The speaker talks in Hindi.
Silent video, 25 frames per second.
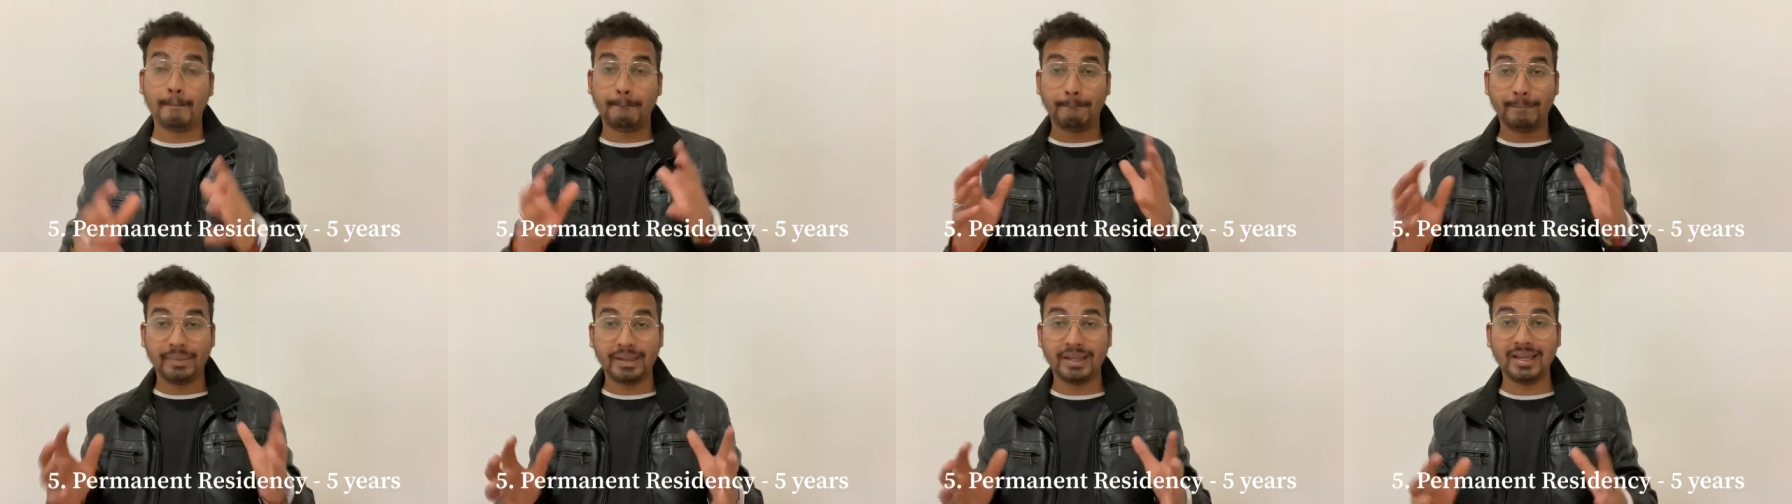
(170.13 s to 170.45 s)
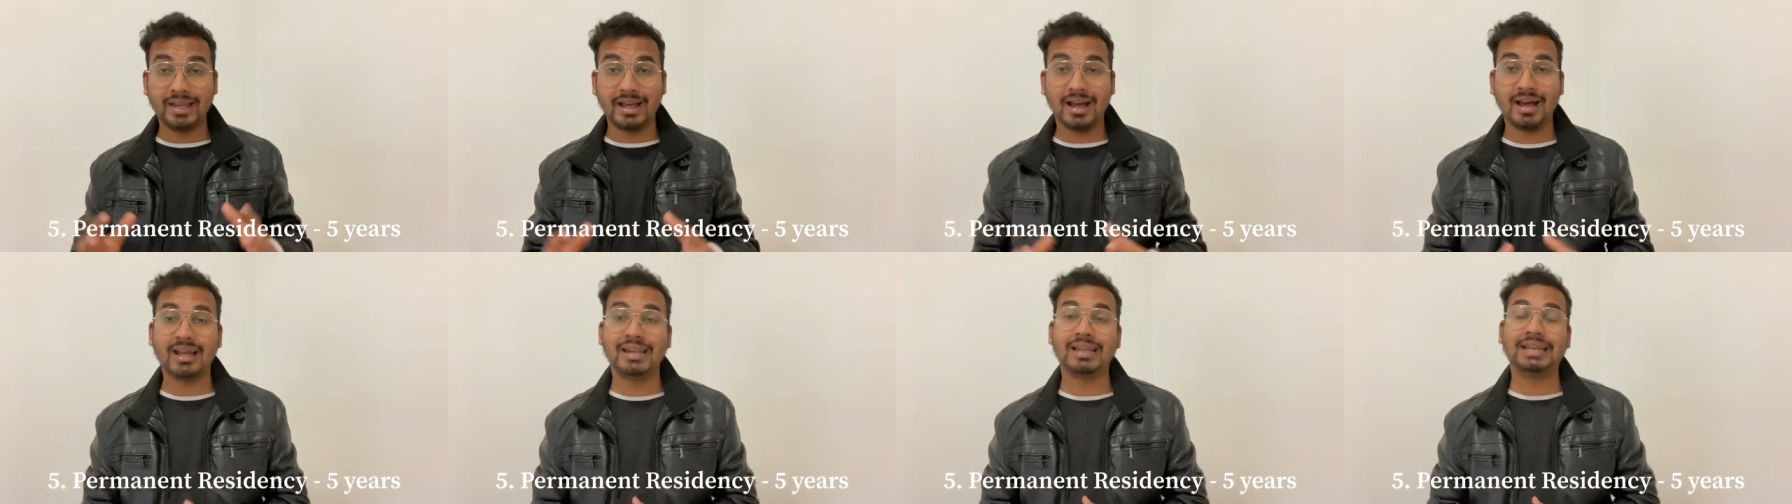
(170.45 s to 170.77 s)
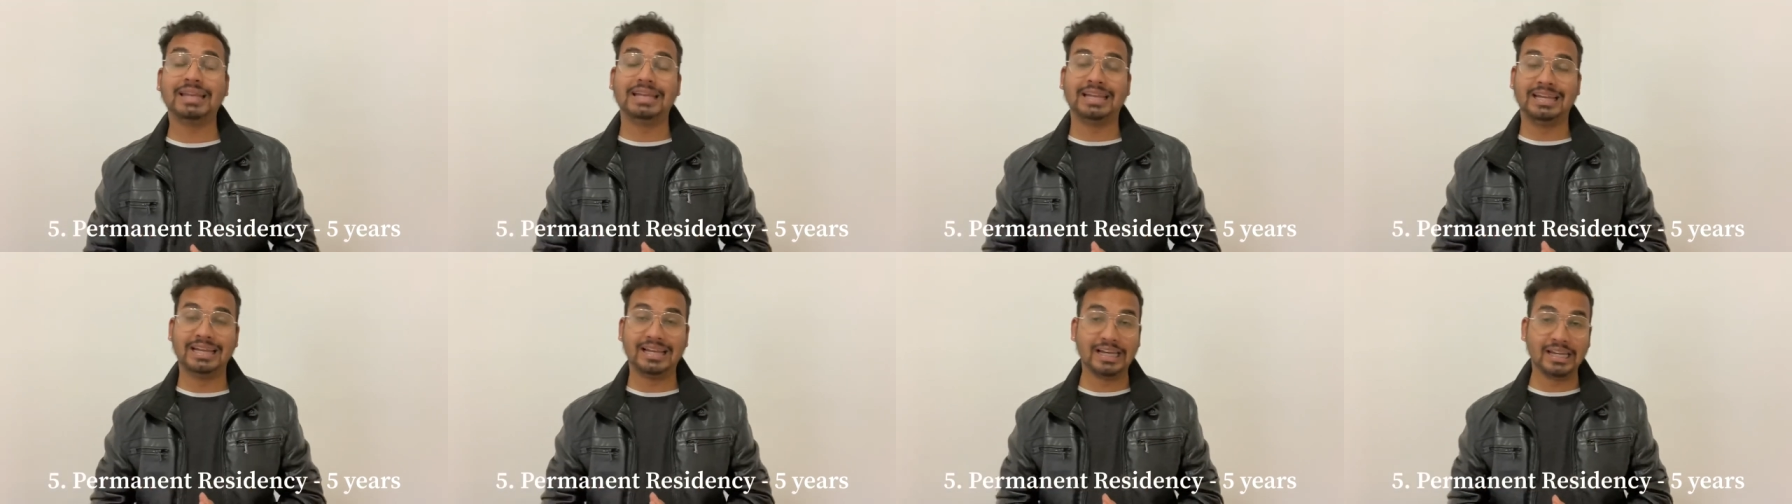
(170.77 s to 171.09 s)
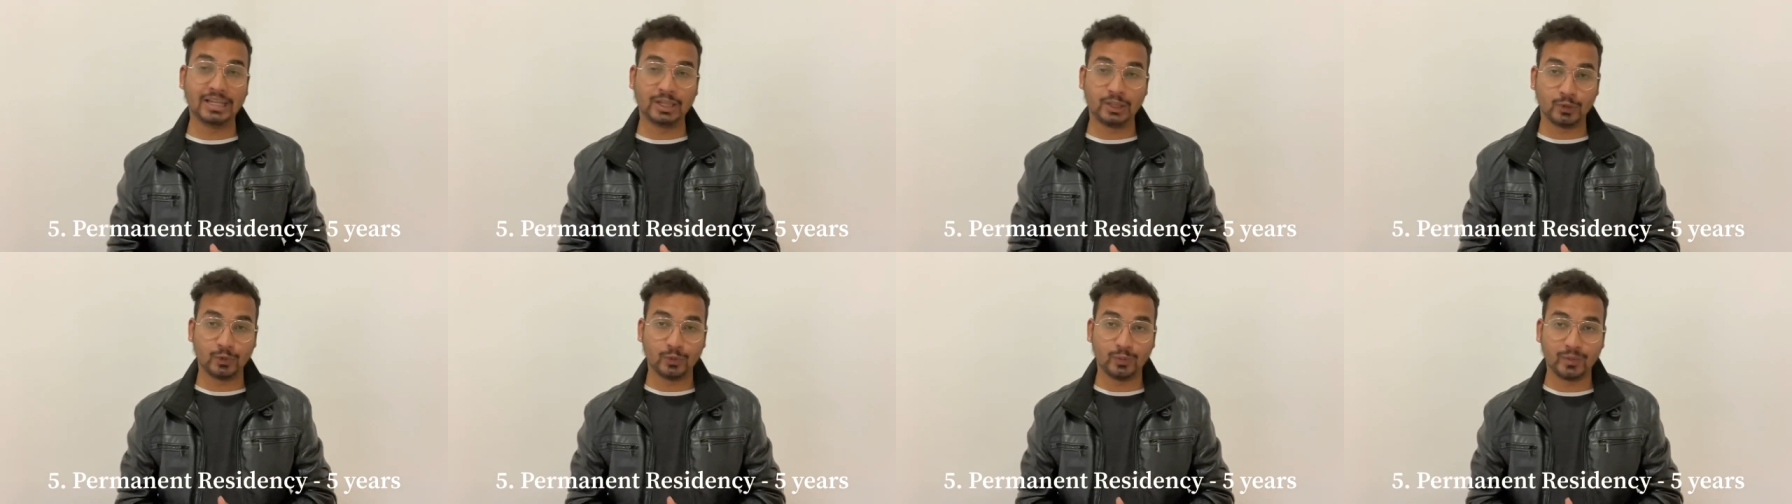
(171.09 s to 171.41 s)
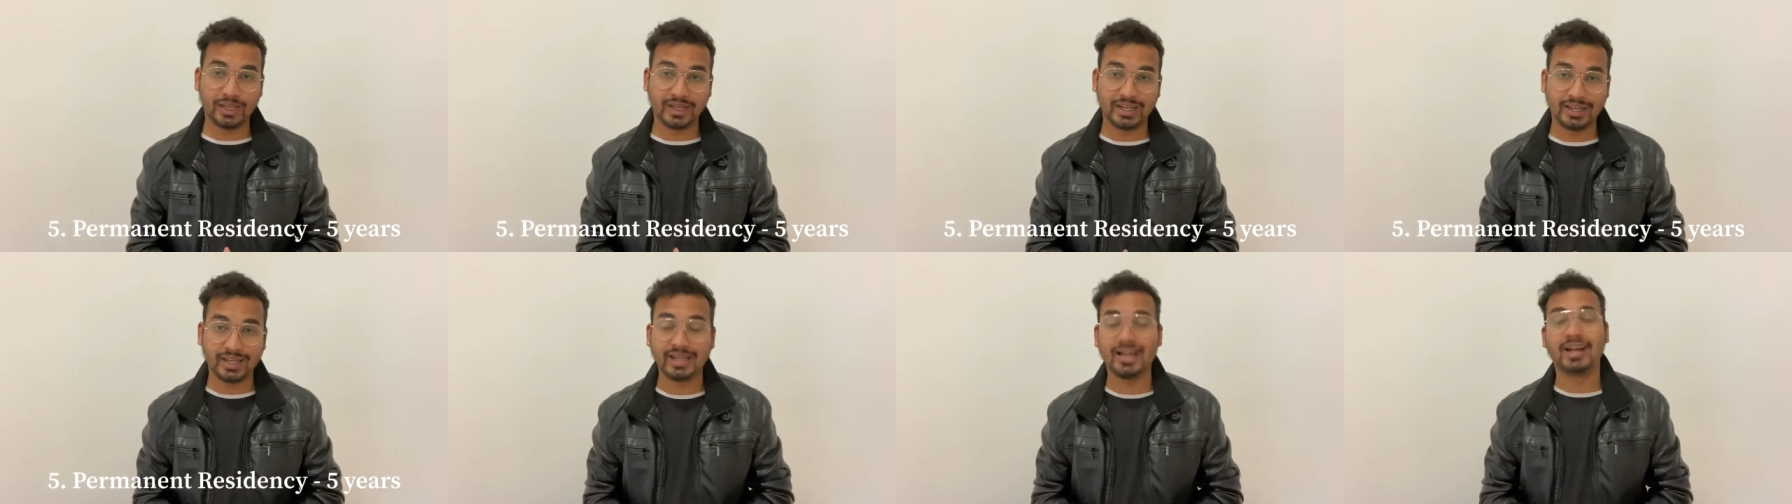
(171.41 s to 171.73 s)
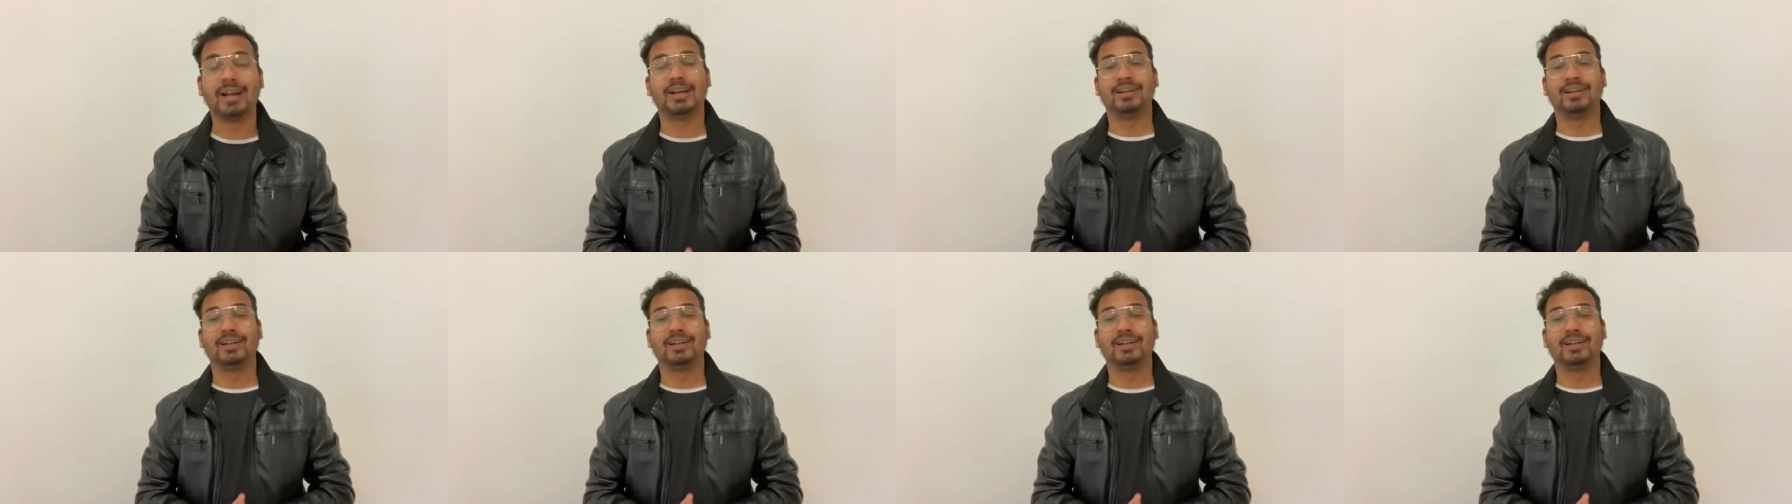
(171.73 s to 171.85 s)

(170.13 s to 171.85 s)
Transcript: पीआर इन लिथुवेनिया